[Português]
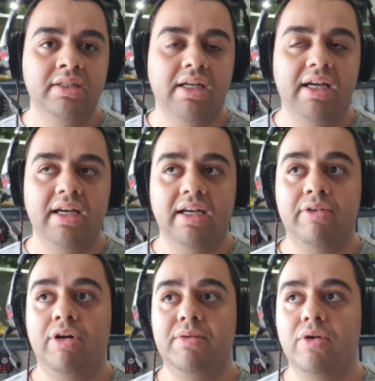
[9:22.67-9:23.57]
É, é
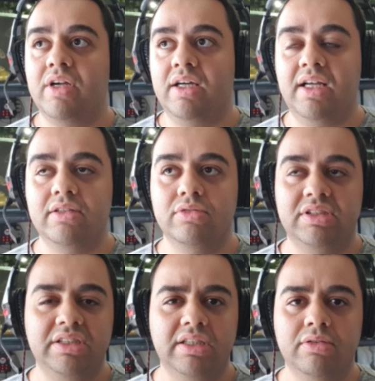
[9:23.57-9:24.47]
um animal que é criado, ou
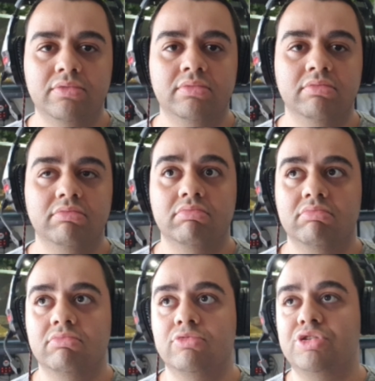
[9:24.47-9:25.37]
seja, num,
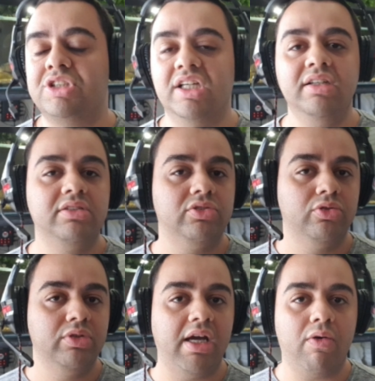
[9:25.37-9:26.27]
nos tanques
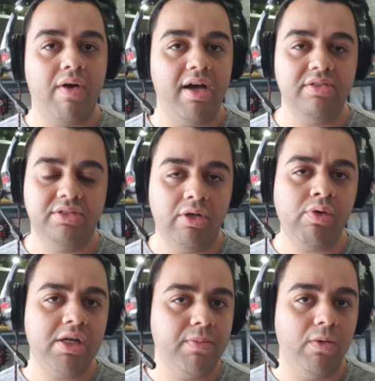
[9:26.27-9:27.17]
ou em aquários, já é um
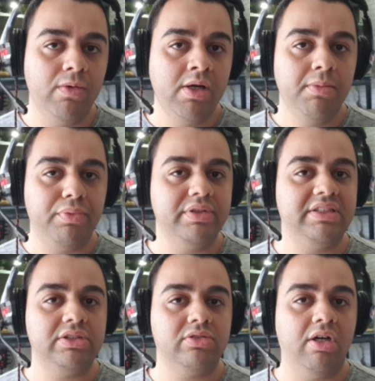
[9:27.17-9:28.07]
animal por
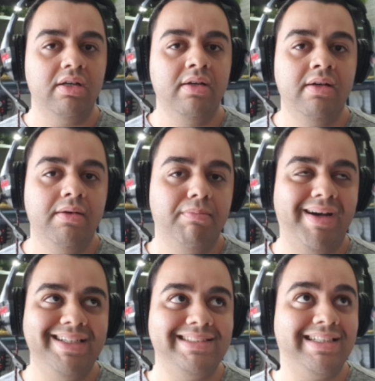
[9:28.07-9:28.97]
si só
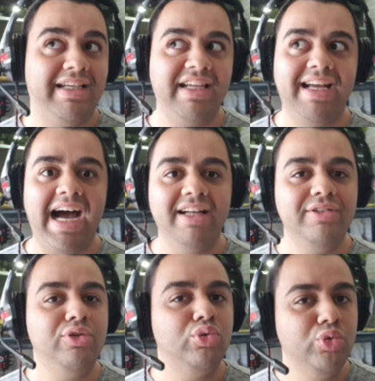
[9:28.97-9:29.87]
mais ligado
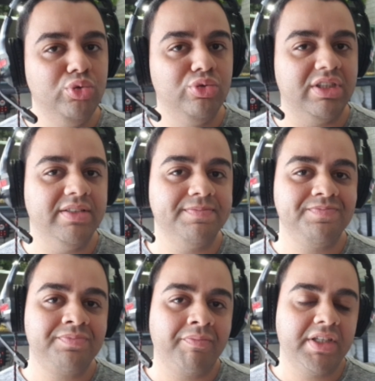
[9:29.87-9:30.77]
em tudo, né?
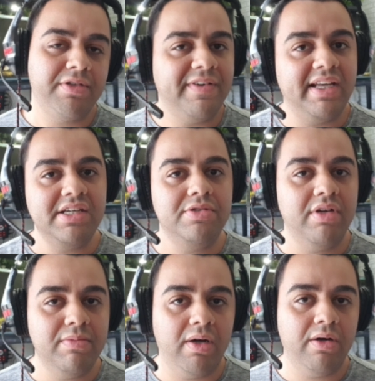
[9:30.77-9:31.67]
Diferente do
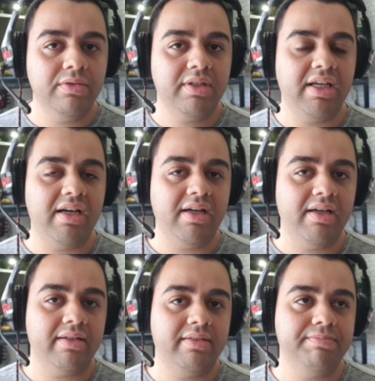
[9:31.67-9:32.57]
animal que
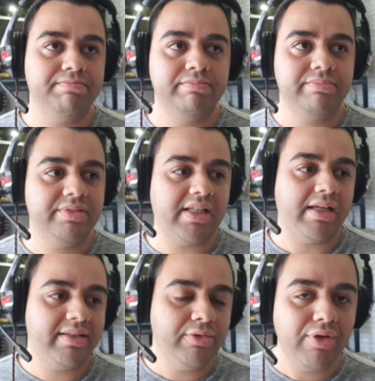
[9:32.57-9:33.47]
é que está
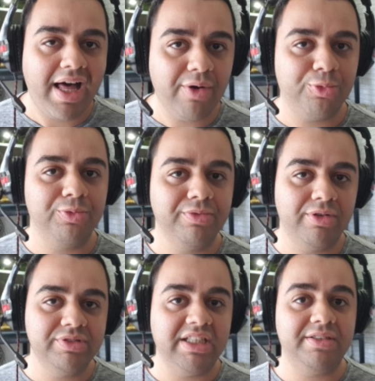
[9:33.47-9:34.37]
dentro do lago.
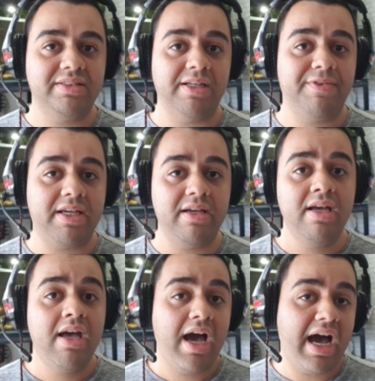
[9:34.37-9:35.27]
Então você vê que
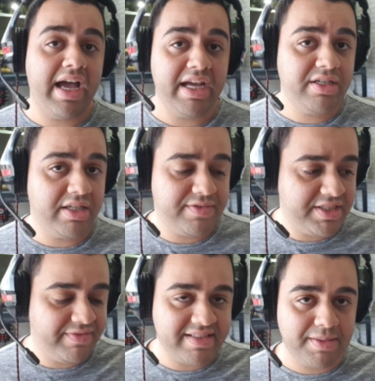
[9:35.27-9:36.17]
a rede às
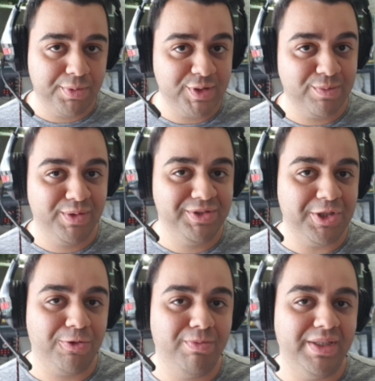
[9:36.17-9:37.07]
vezes vai se aproximando de
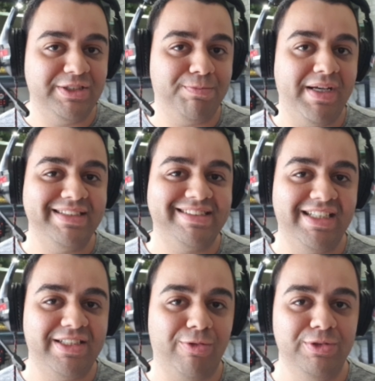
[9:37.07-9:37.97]
algumas espécies
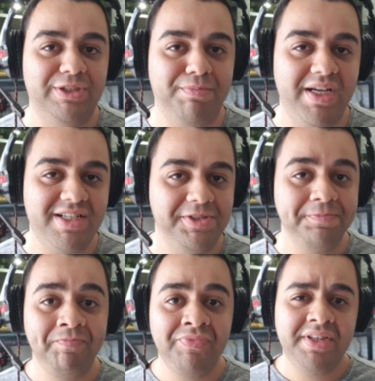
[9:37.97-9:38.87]
ali, de alguns peixes,
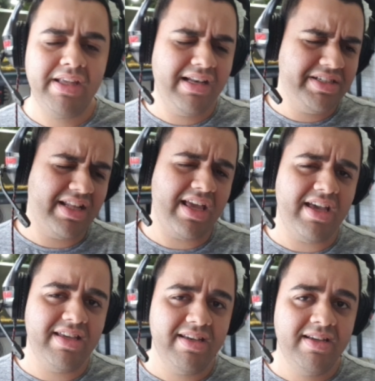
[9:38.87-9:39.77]
e eles nem
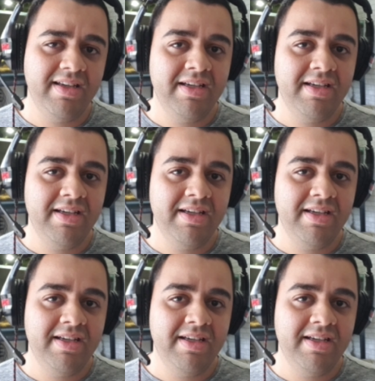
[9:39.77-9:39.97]
aí.